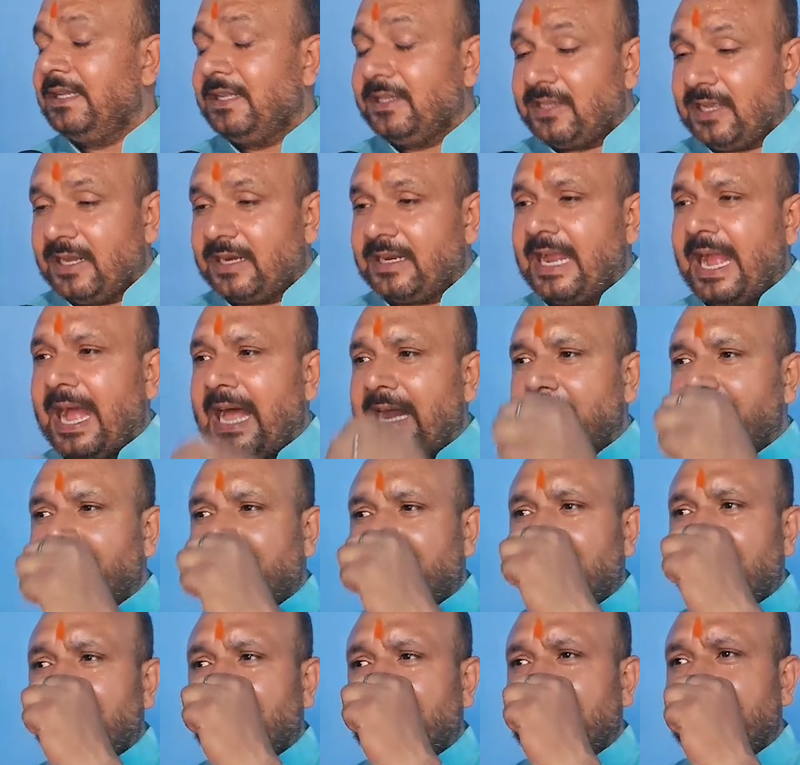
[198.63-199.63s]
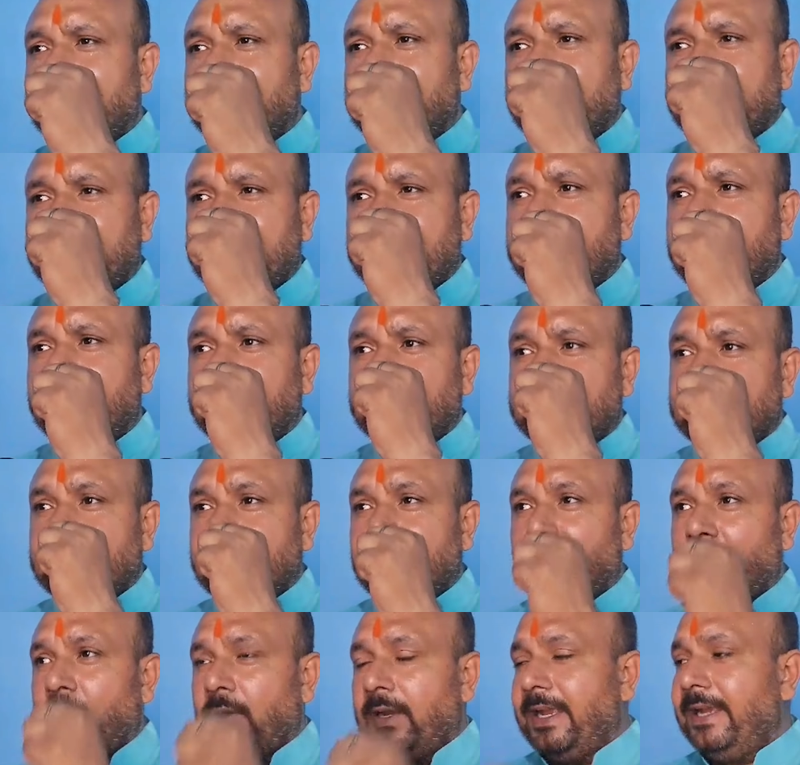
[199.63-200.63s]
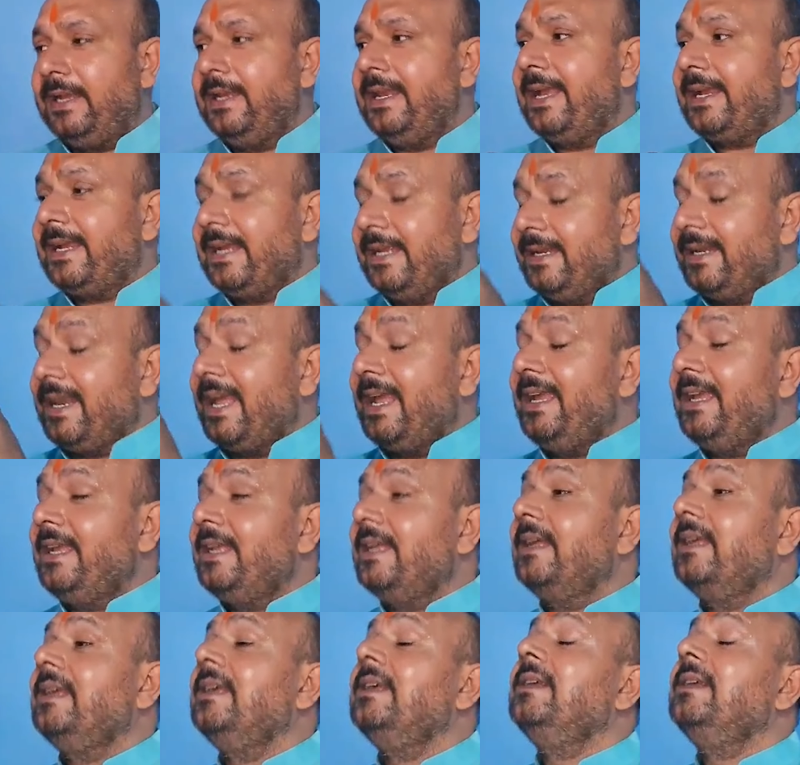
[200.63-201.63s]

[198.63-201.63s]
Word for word: सरकार में रह करके कि गलती हो गई लेकिन नहीं, नहीं